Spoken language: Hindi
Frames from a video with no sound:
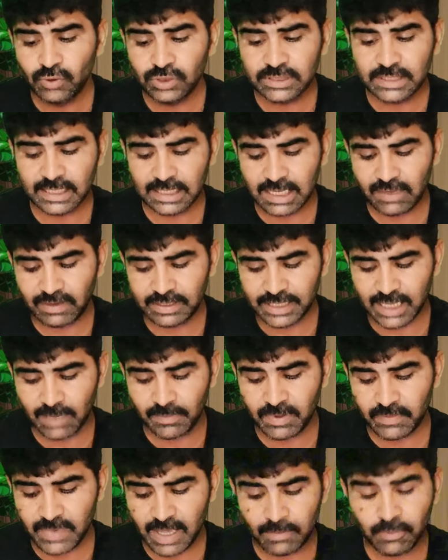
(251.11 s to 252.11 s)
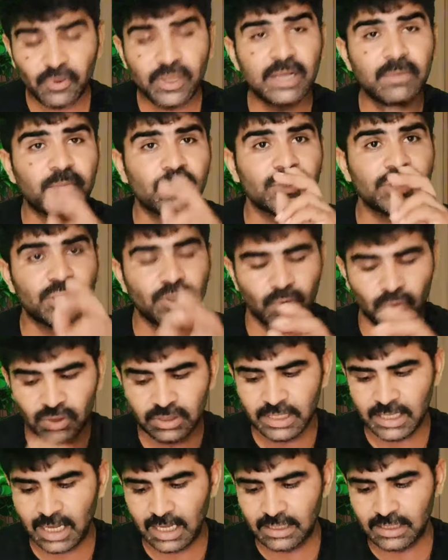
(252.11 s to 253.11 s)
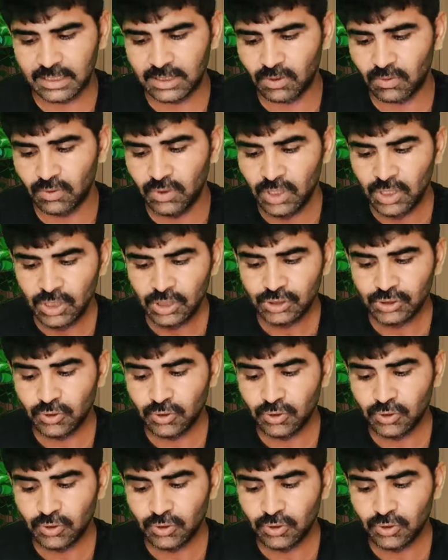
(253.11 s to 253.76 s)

उसके अलावा यहाँ पे मैं आपको एक प्रोजेक्ट और दिखा देता हूँ